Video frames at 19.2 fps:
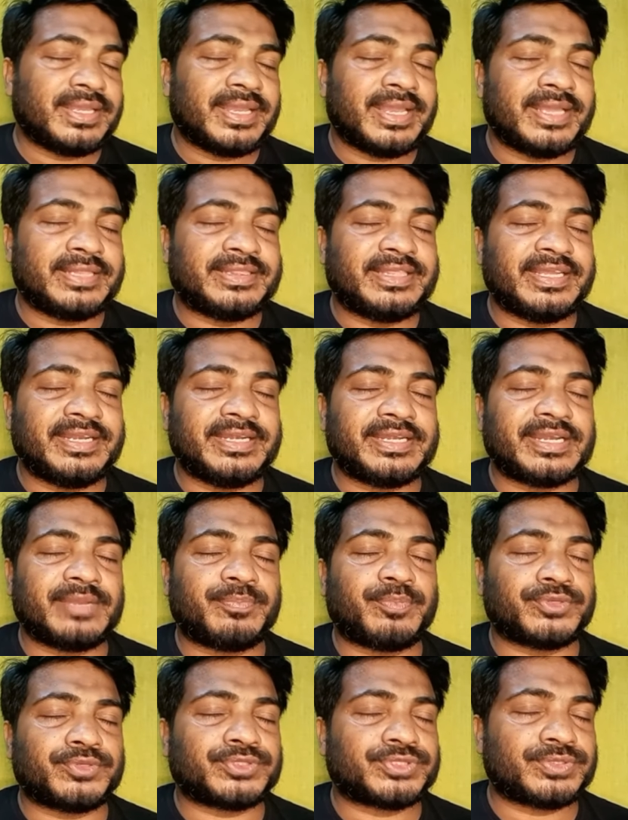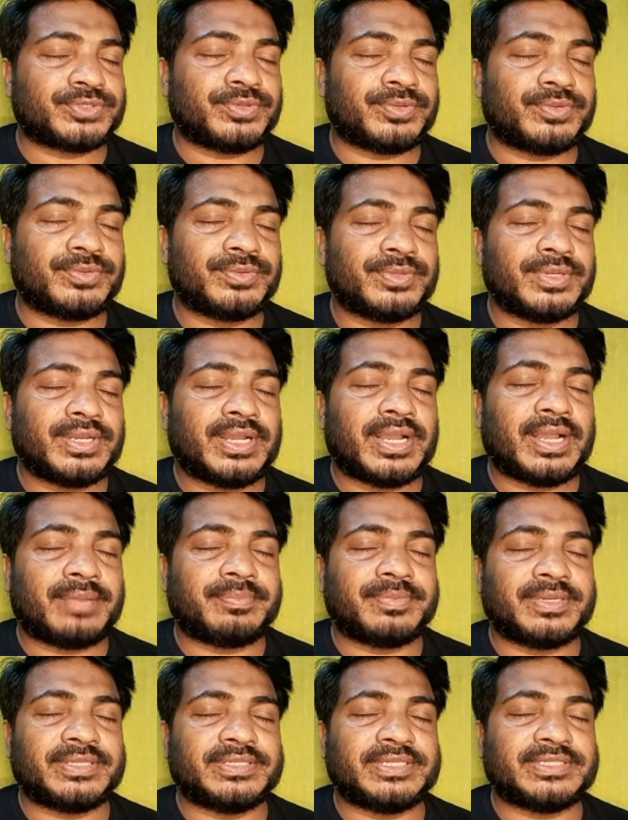এই তিনটে প্রশ্ন
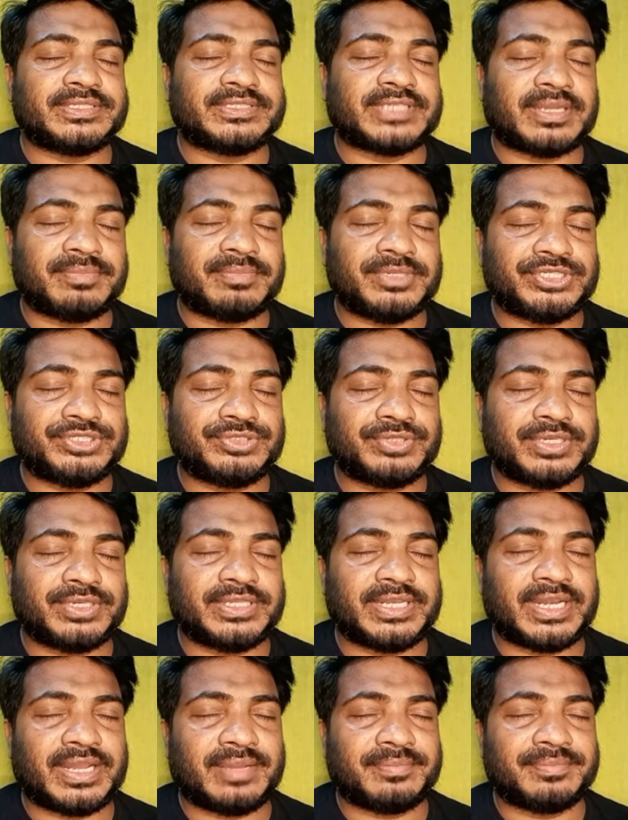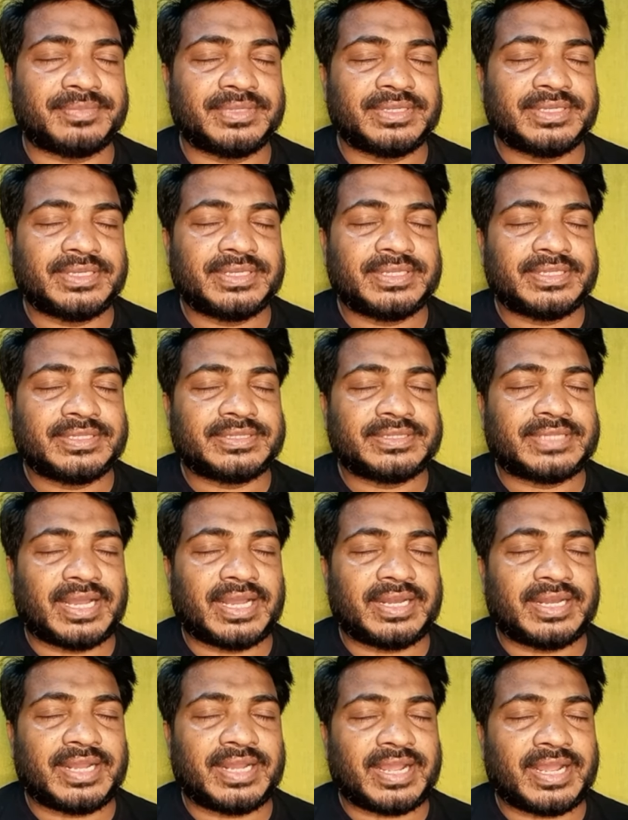আপনাদের সামনে ছুড়ে দিলাম
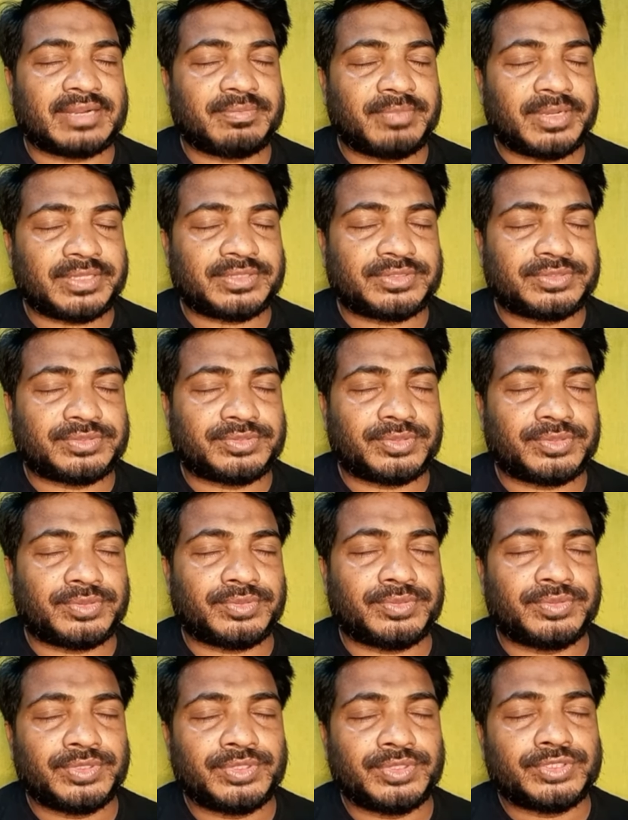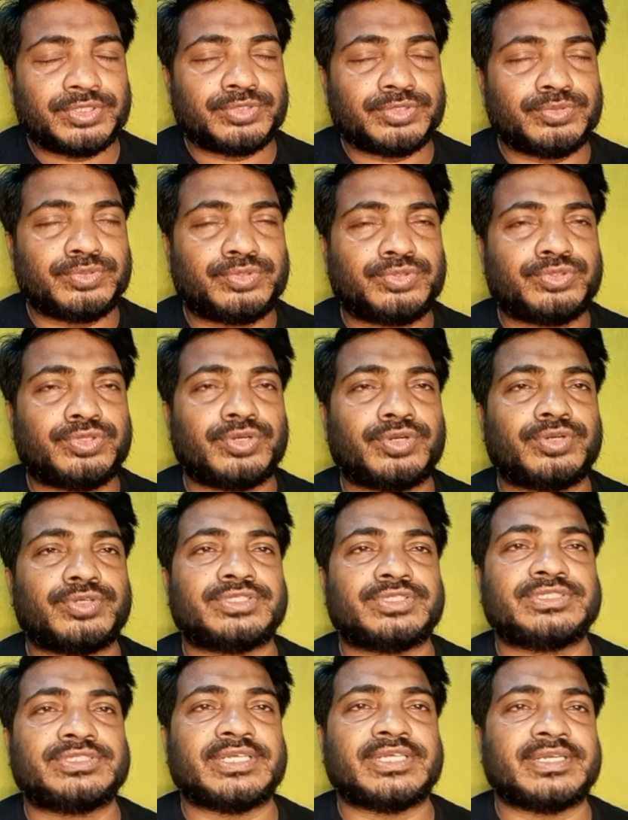তার একমাত্র উত্তর
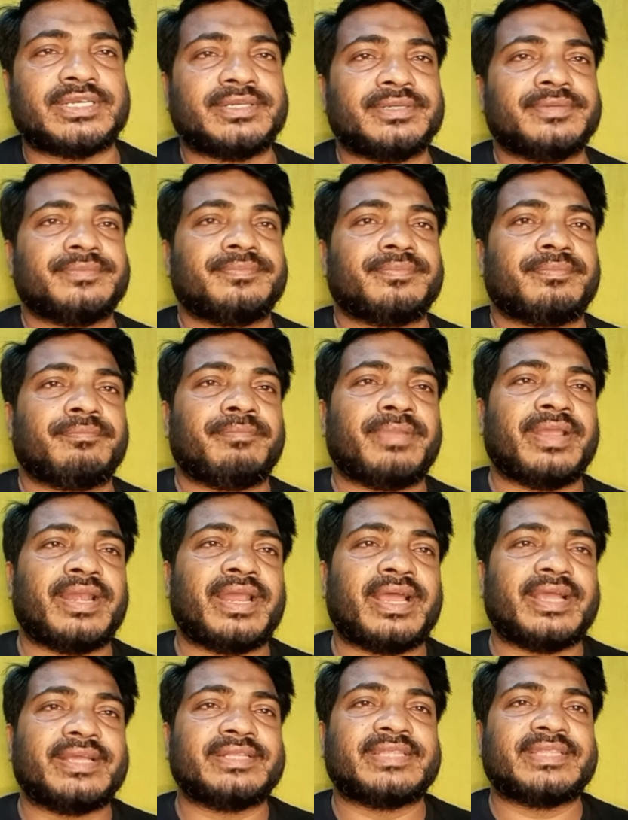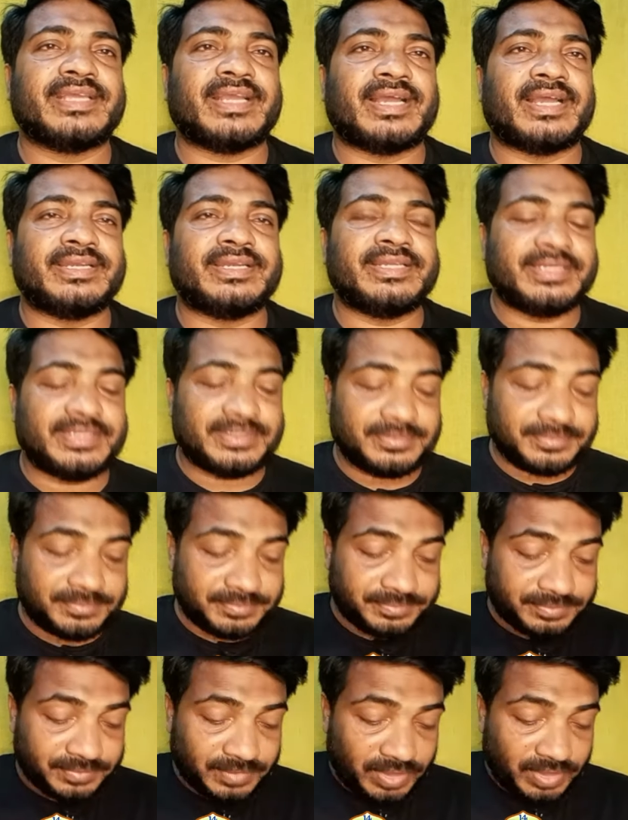হচ্ছে বেলায়েতে আলী
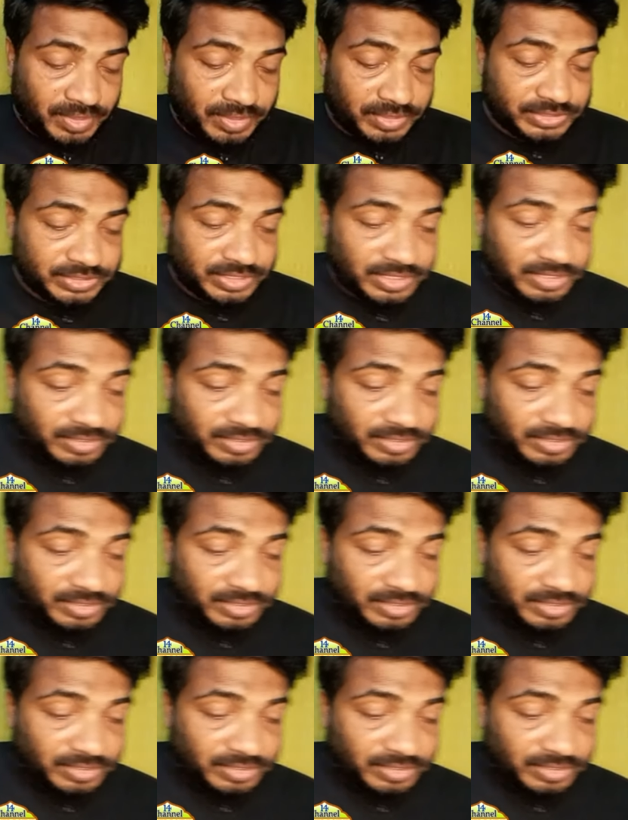হজরত